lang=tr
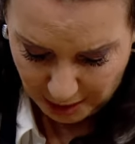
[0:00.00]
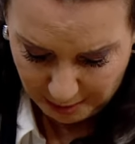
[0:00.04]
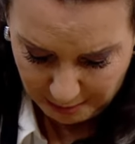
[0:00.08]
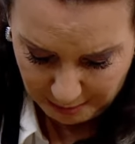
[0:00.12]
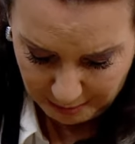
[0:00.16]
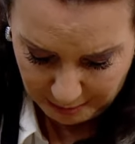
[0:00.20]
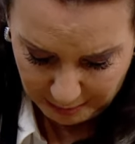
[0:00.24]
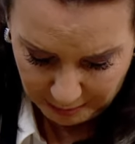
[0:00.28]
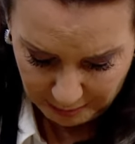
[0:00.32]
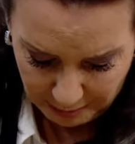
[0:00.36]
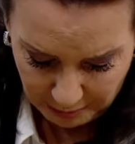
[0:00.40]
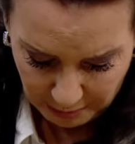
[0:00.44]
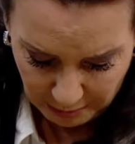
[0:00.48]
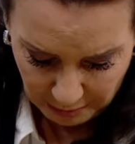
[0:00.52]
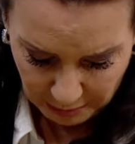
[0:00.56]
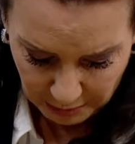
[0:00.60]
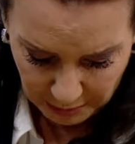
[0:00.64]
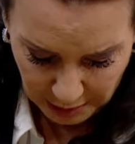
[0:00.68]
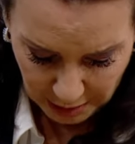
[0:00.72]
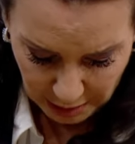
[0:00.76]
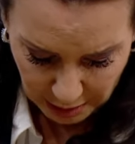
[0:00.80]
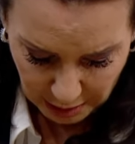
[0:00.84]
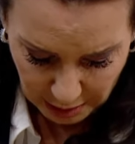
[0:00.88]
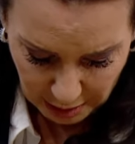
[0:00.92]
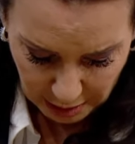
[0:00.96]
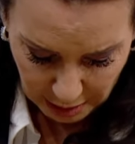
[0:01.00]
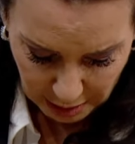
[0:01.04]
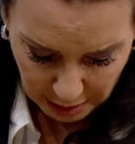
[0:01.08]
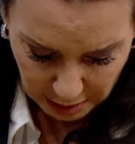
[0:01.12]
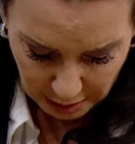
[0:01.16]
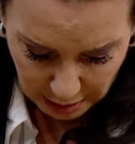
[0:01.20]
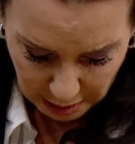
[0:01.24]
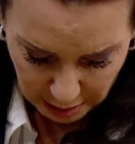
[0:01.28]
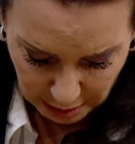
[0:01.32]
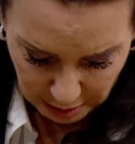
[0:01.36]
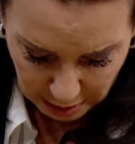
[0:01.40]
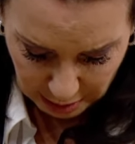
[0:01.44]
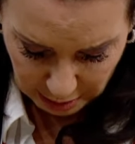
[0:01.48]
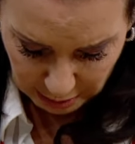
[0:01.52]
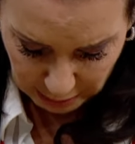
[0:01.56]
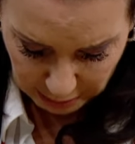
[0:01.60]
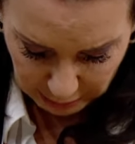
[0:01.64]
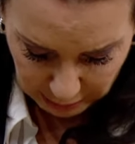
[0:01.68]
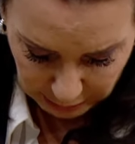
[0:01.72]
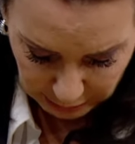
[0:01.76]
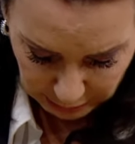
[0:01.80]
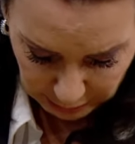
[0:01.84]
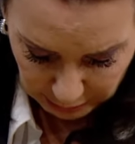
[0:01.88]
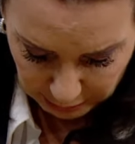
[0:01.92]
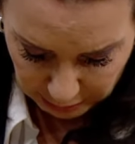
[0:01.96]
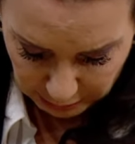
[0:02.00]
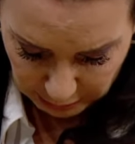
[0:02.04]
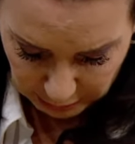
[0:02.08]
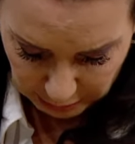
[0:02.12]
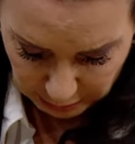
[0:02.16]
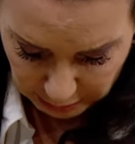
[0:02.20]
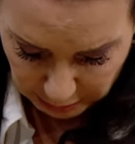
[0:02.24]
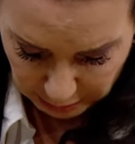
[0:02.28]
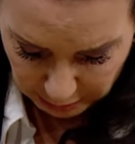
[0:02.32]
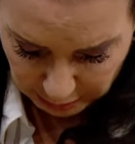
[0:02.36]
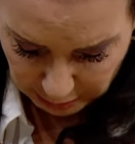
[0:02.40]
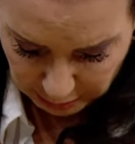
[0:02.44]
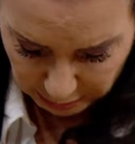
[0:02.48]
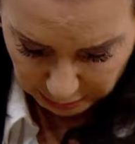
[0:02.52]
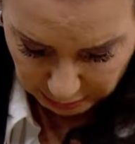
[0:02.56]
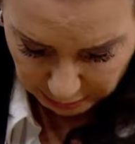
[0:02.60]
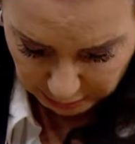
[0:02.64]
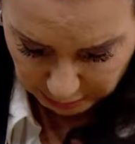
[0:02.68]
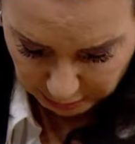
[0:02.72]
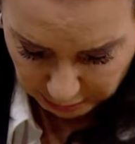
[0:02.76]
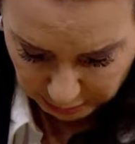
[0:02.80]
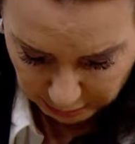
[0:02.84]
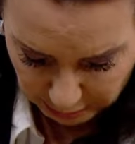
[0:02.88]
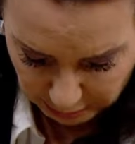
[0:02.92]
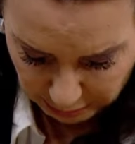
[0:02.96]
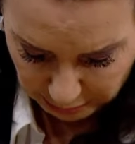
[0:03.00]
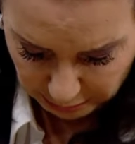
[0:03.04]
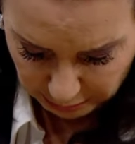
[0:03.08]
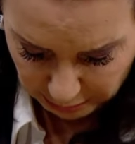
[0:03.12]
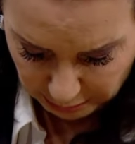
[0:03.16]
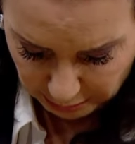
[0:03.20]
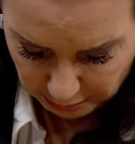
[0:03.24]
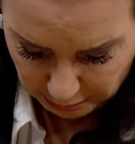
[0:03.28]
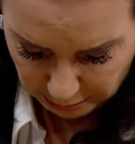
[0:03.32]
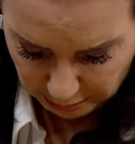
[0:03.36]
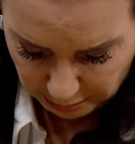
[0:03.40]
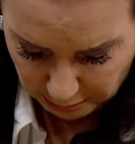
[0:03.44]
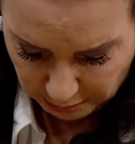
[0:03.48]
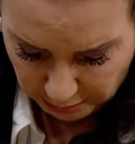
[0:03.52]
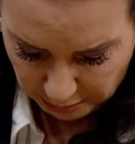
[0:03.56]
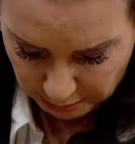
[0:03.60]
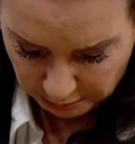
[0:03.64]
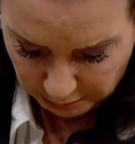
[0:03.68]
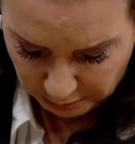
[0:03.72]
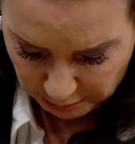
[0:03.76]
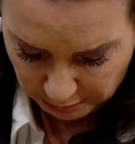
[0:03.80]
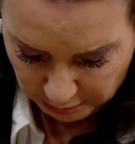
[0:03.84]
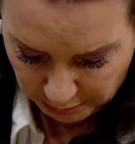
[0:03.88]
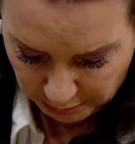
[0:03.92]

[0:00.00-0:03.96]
da atacaksınız hepsini. Önemli olan karidesin bütün lezzetini alabilmek.